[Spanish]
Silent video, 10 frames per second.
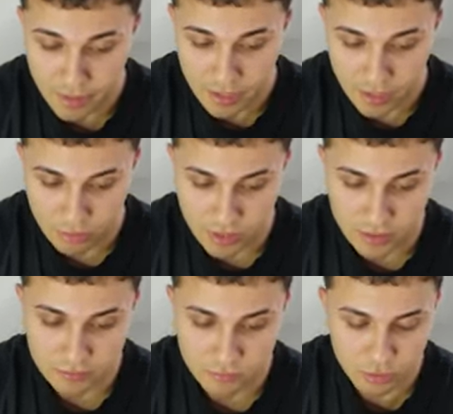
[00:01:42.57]

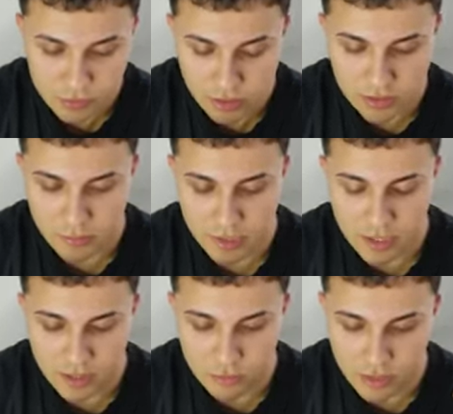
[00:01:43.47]
Ahora, volviendo al tema de
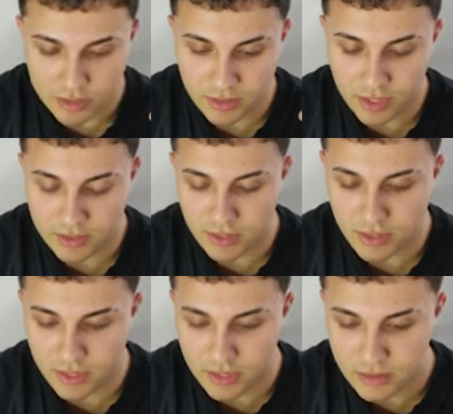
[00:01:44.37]
la deuda de tarjetas de
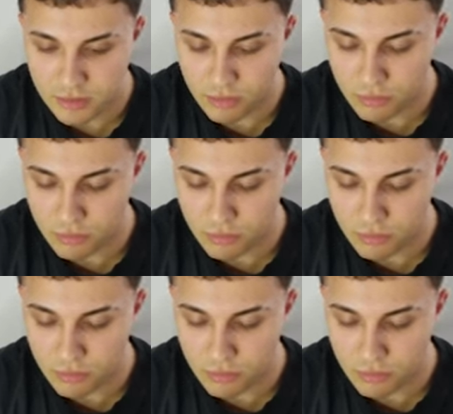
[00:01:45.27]
crédito,